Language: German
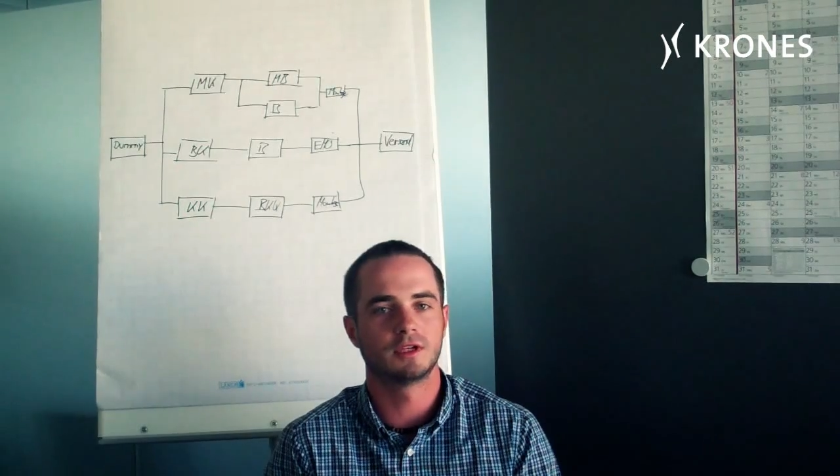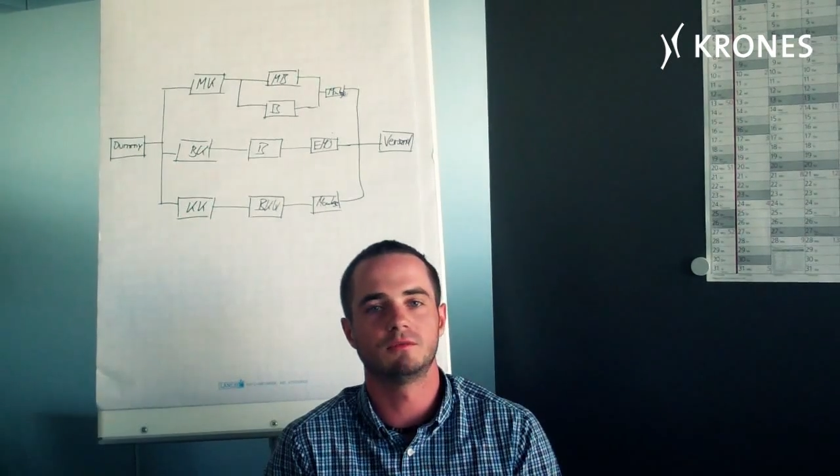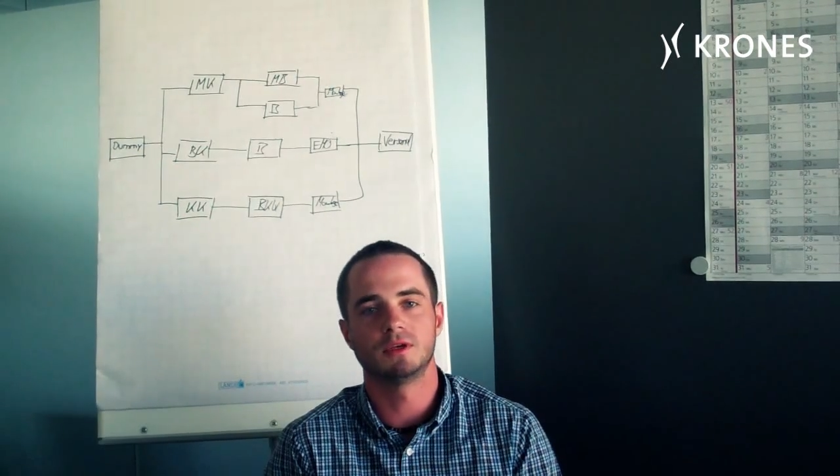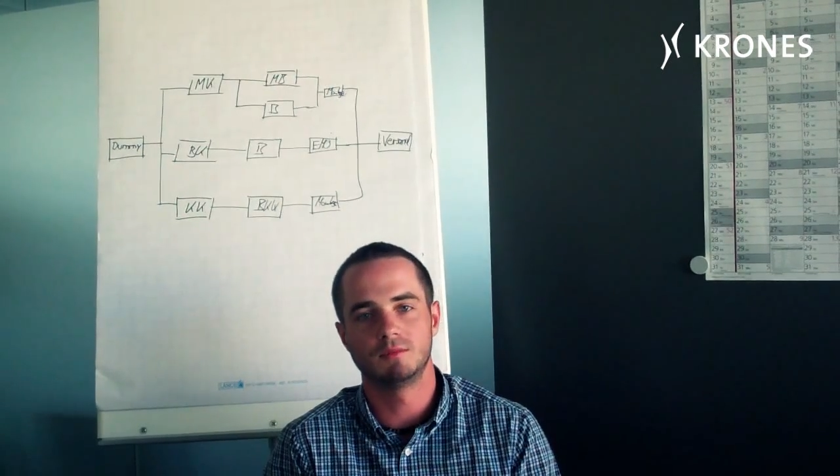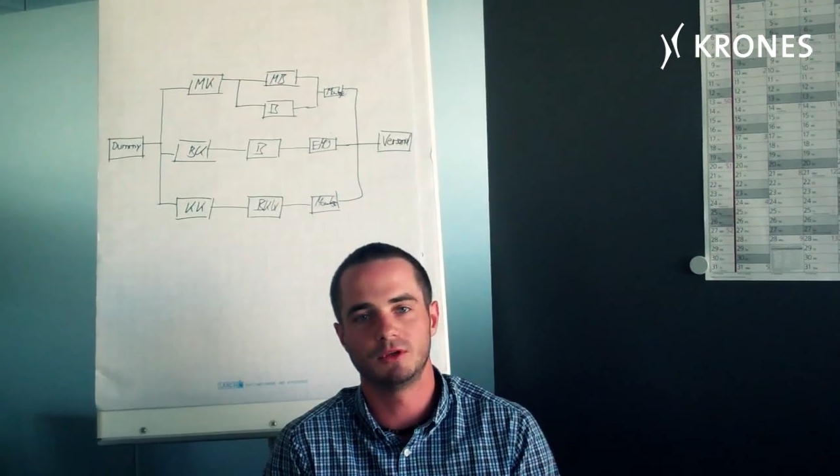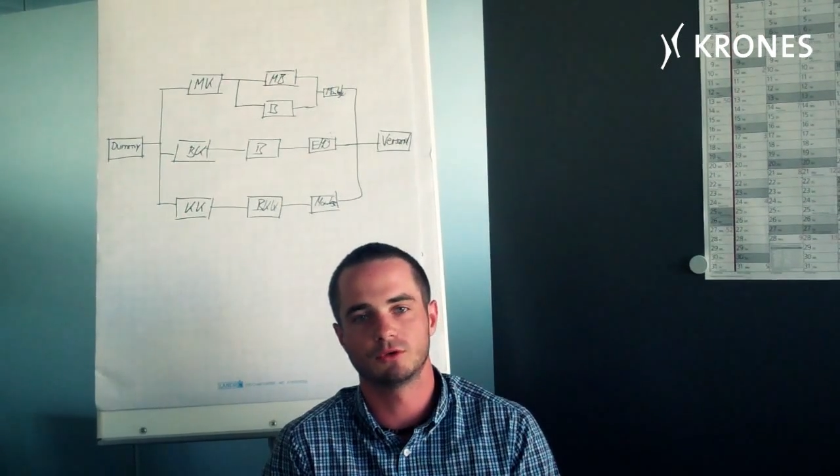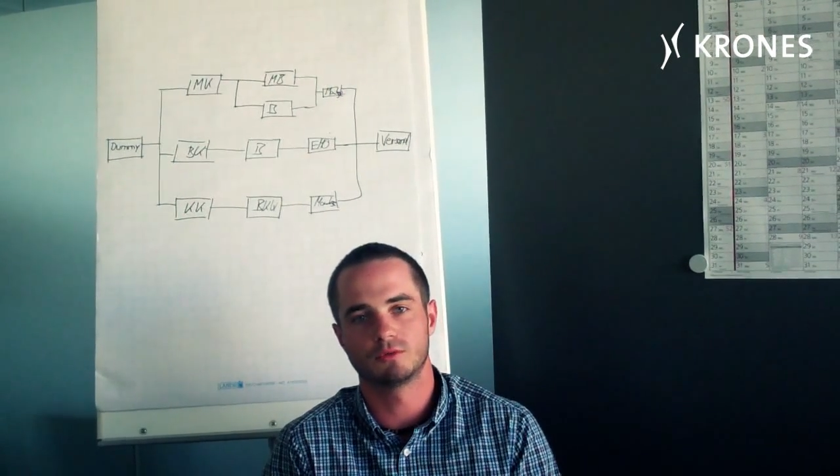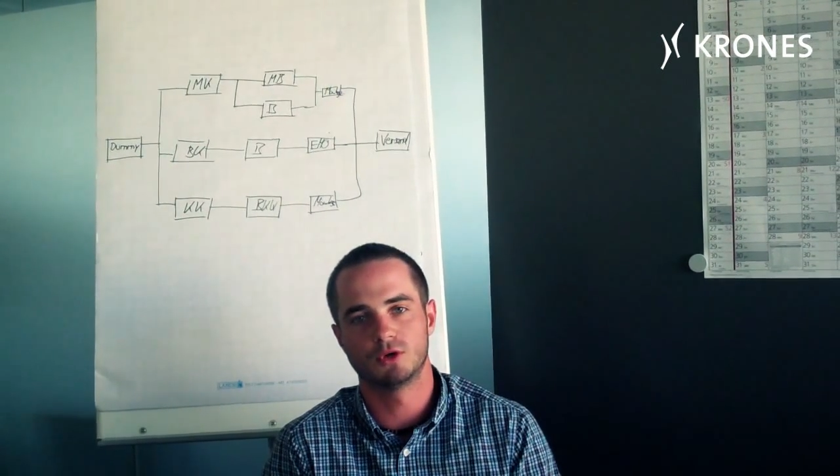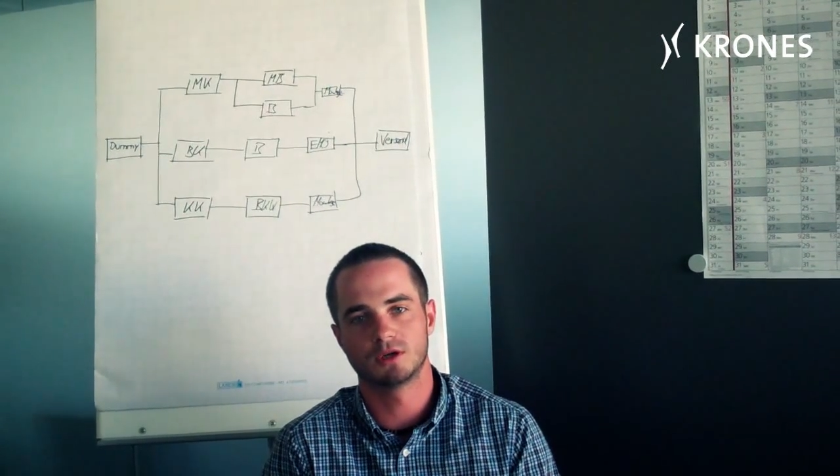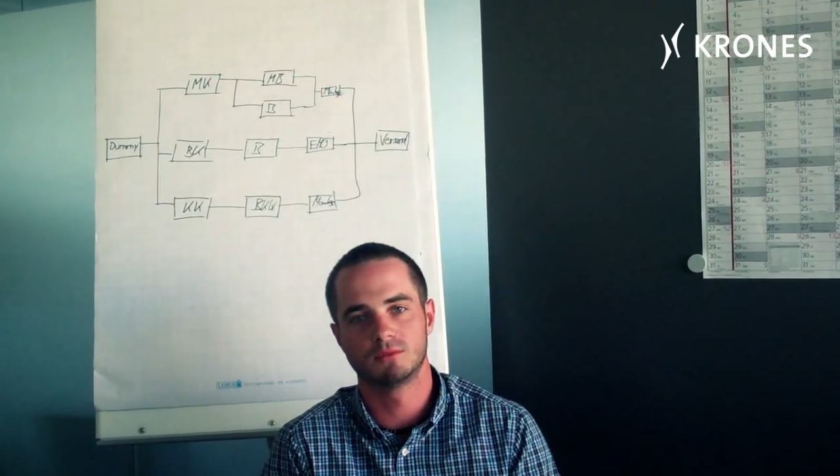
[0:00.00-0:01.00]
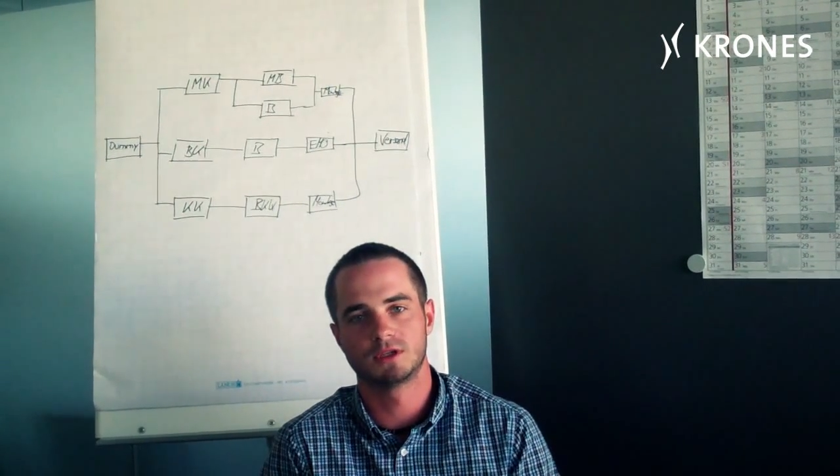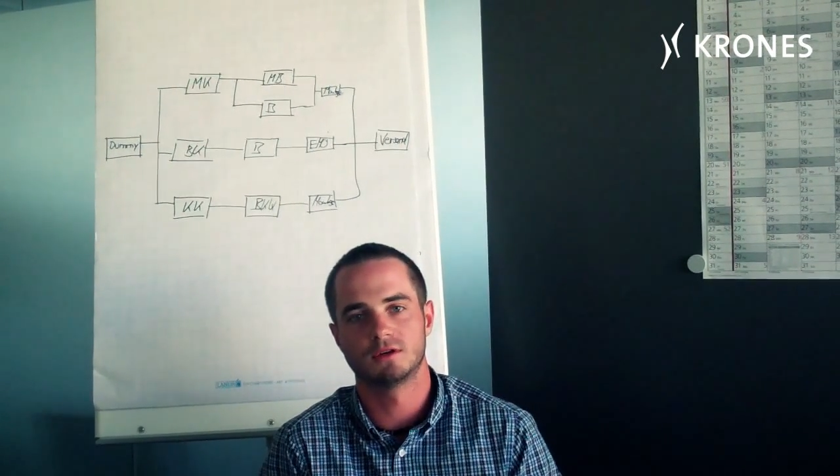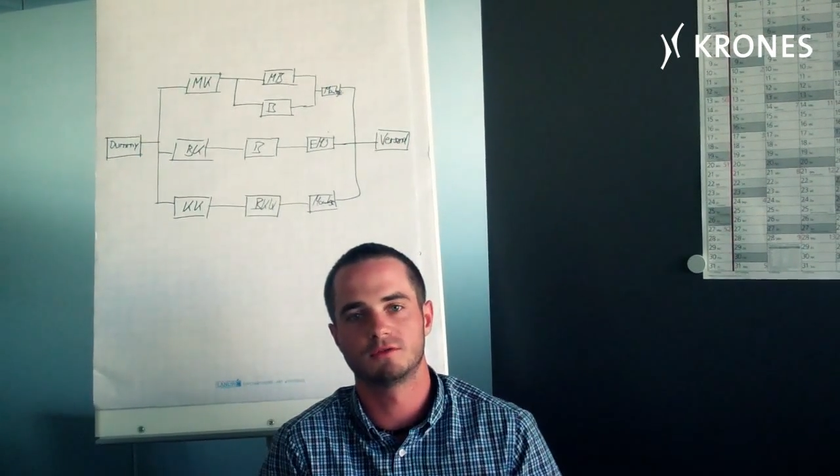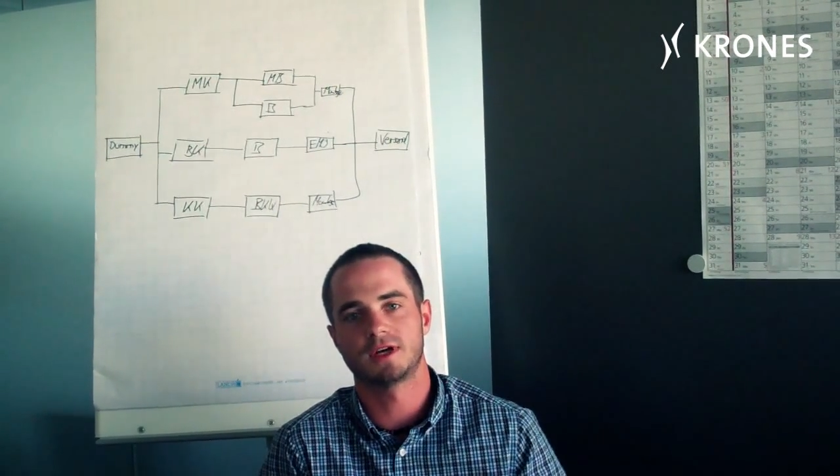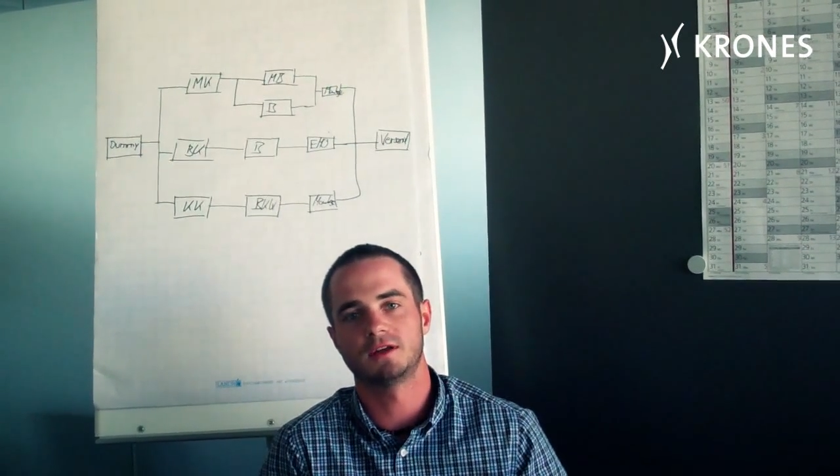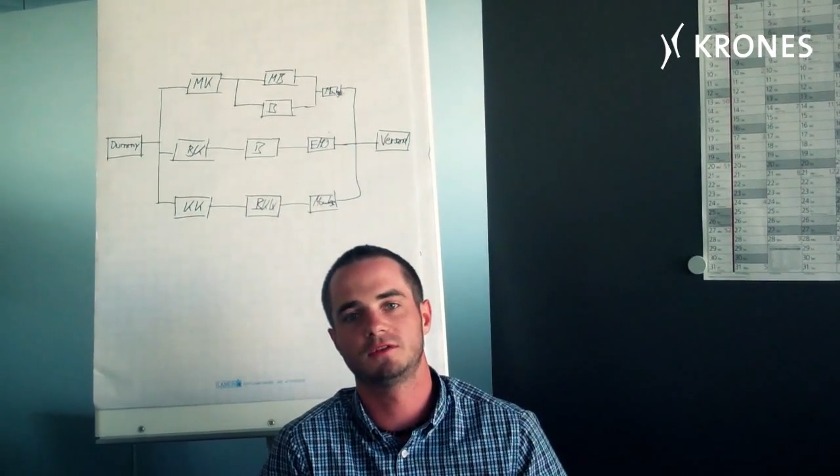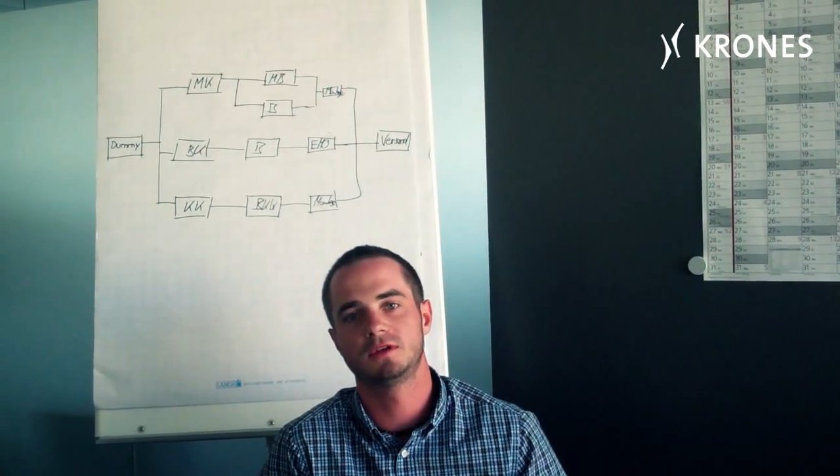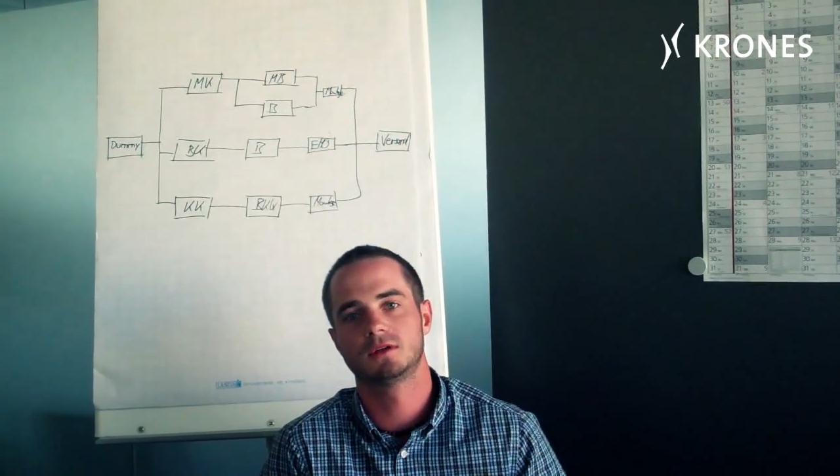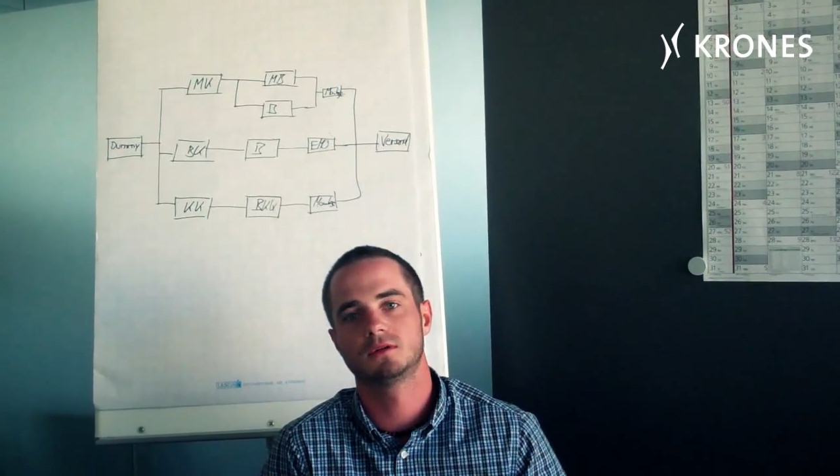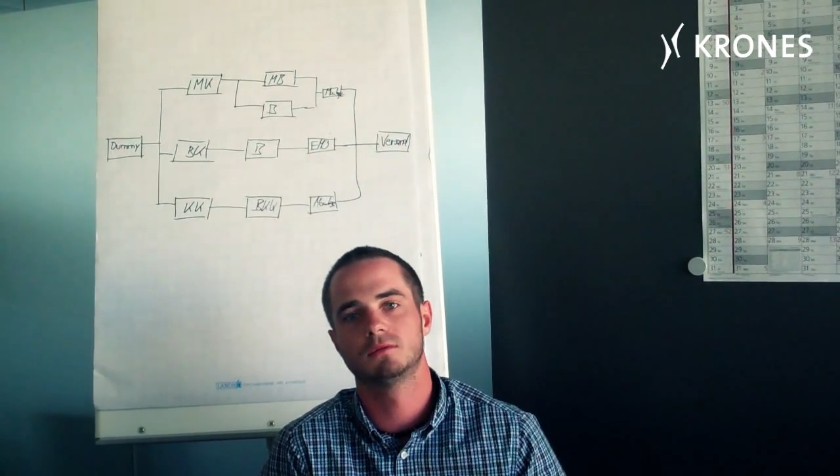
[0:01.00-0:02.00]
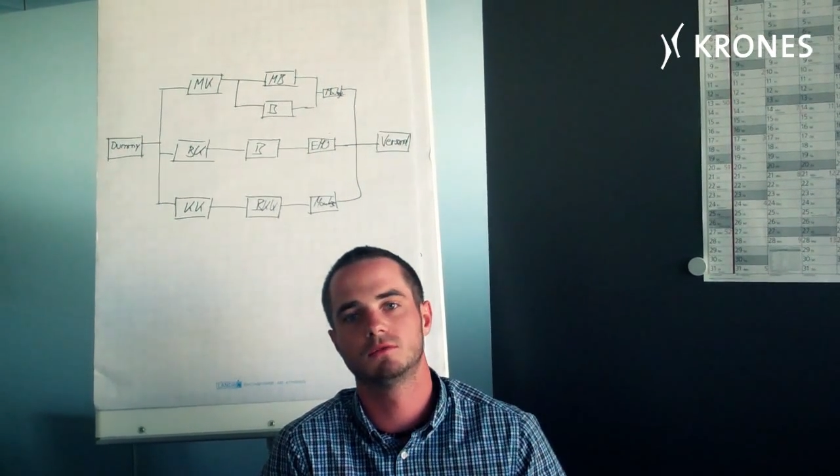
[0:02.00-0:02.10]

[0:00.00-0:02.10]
deswegen nehme ich euch morgen mit nach Freising,